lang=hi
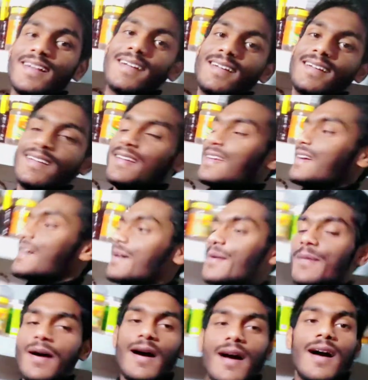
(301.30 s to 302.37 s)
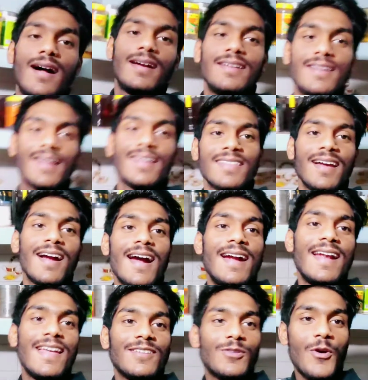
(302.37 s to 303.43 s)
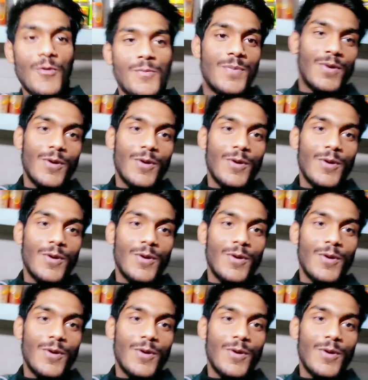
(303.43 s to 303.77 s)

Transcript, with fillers: हाउस अंडर द गाइडेंस ऑफ